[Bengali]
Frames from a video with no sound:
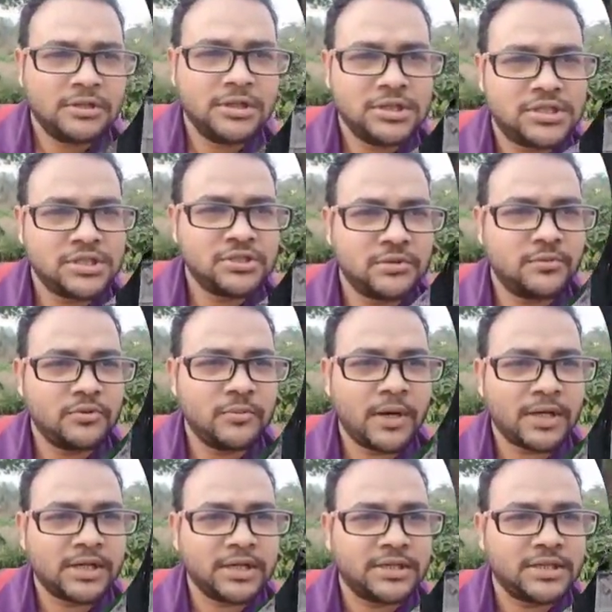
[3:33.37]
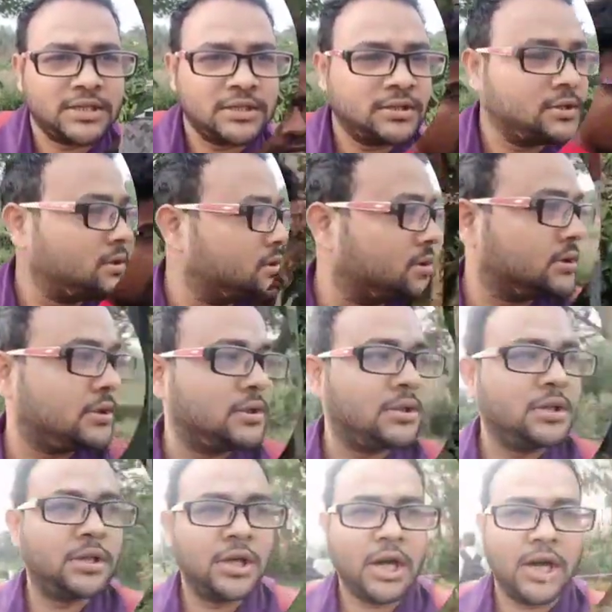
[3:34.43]
নিশ্চিন্তপুর মার্কেট
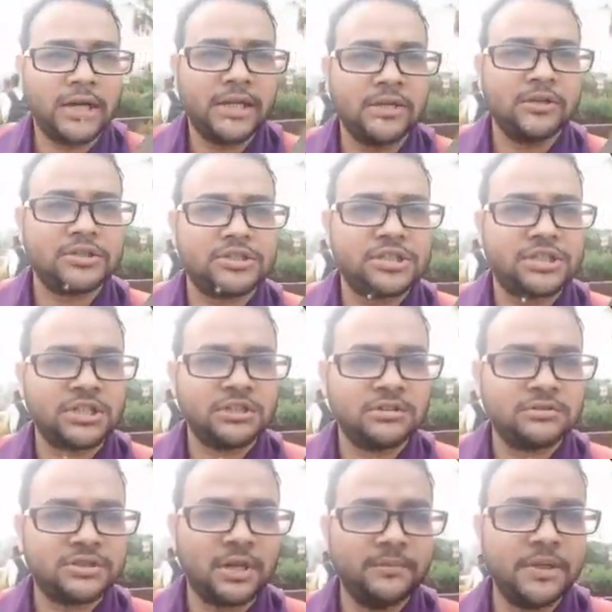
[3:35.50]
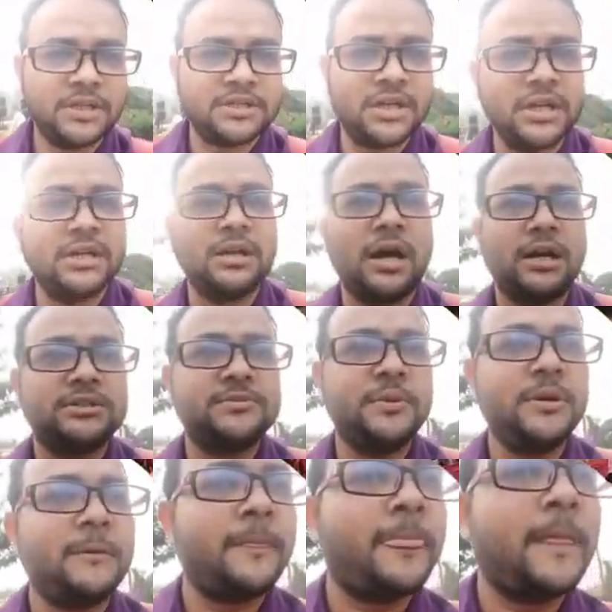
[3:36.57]
আর এই হলো স্টেশন সামনে ট্রেন আসবে